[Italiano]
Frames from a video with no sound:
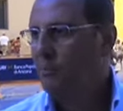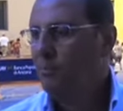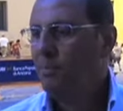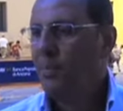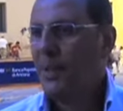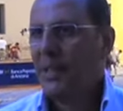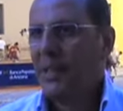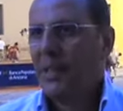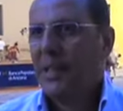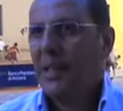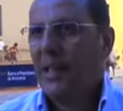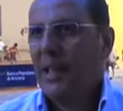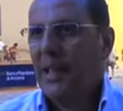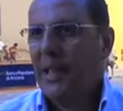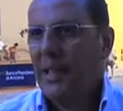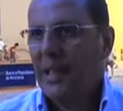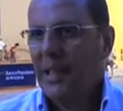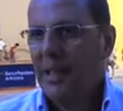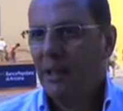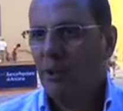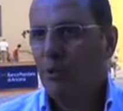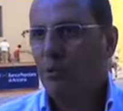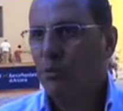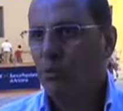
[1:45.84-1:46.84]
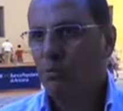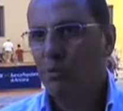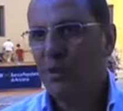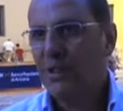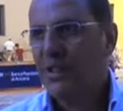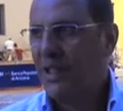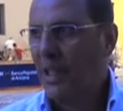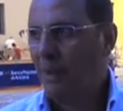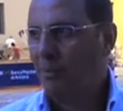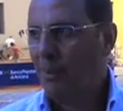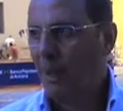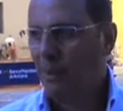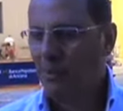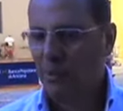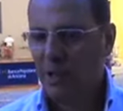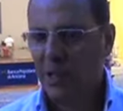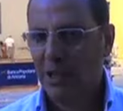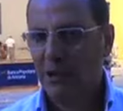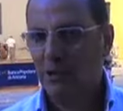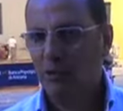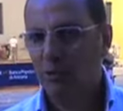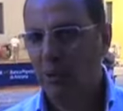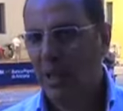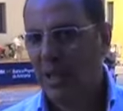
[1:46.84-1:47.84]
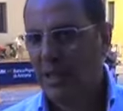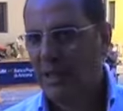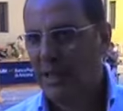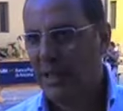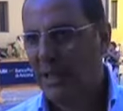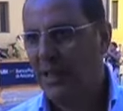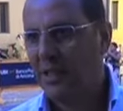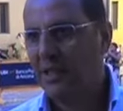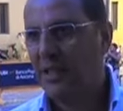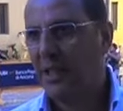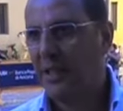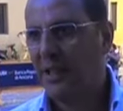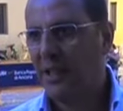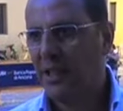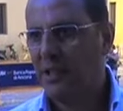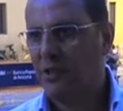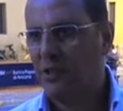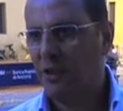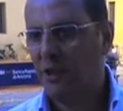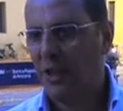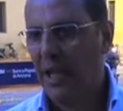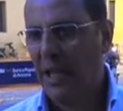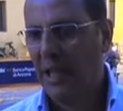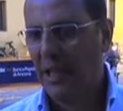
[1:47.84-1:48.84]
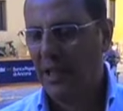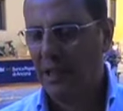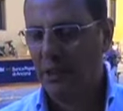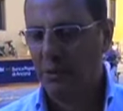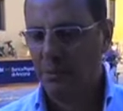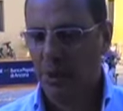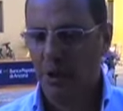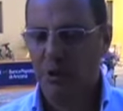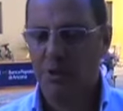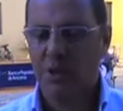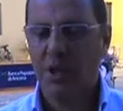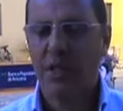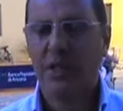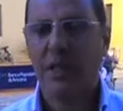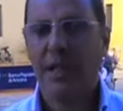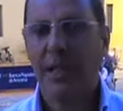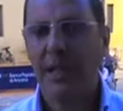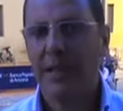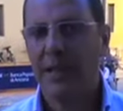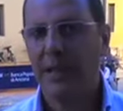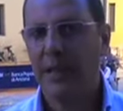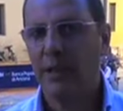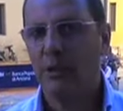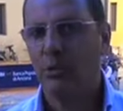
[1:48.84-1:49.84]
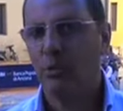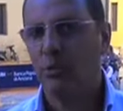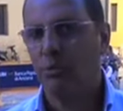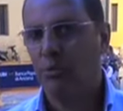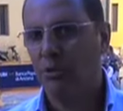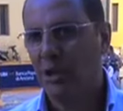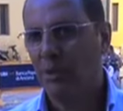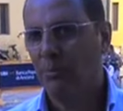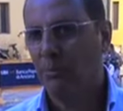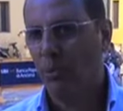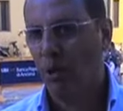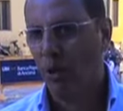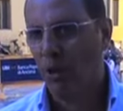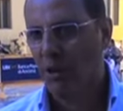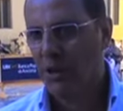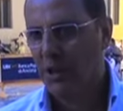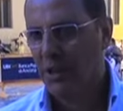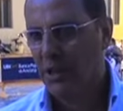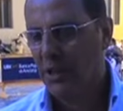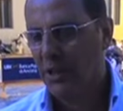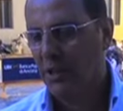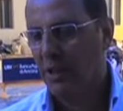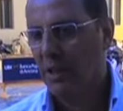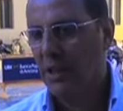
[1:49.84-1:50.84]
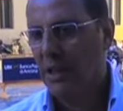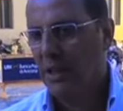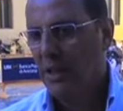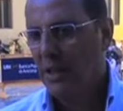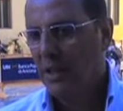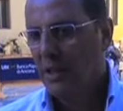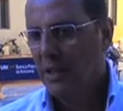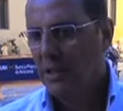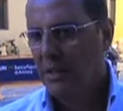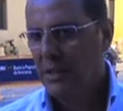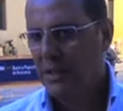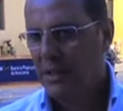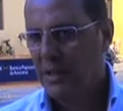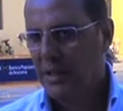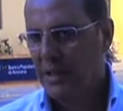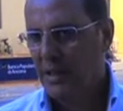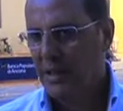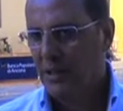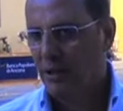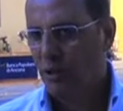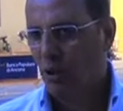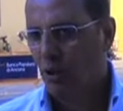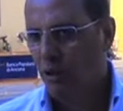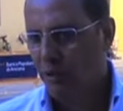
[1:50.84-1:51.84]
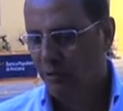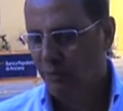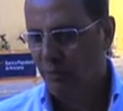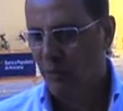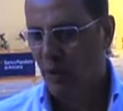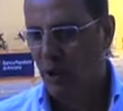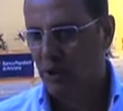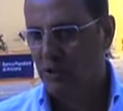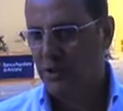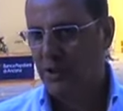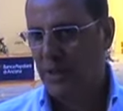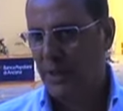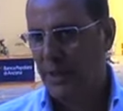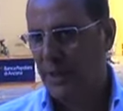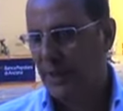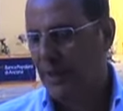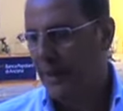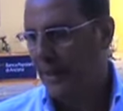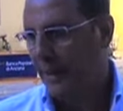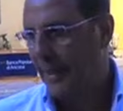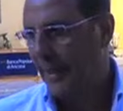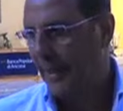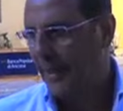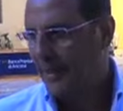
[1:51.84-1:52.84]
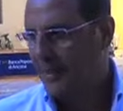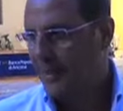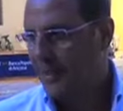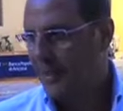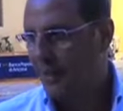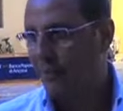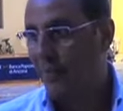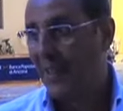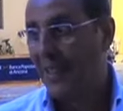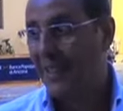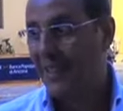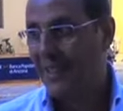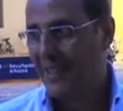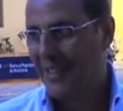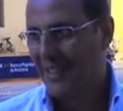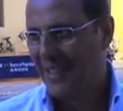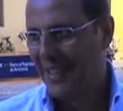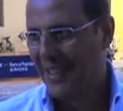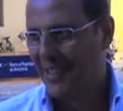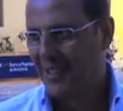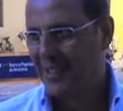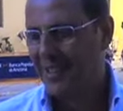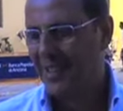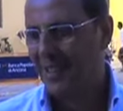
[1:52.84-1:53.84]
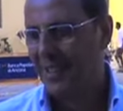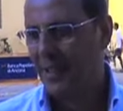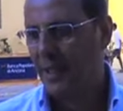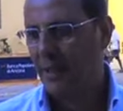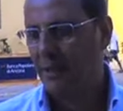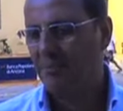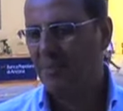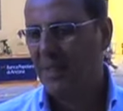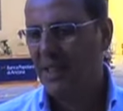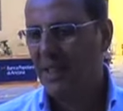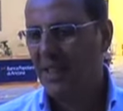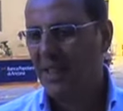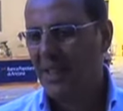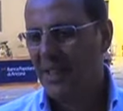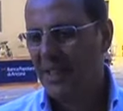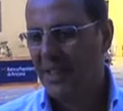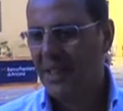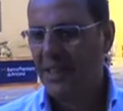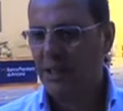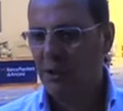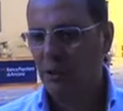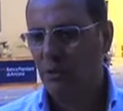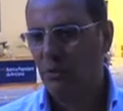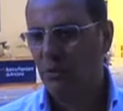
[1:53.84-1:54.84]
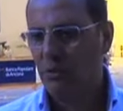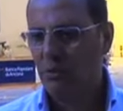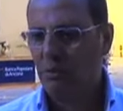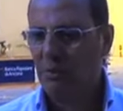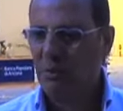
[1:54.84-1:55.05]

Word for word: perché comunque sì abbiamo una squadra interregionale, dobbiamo cercare in tutti i modi di coinvolgere i ragazzi, farli crescere, credo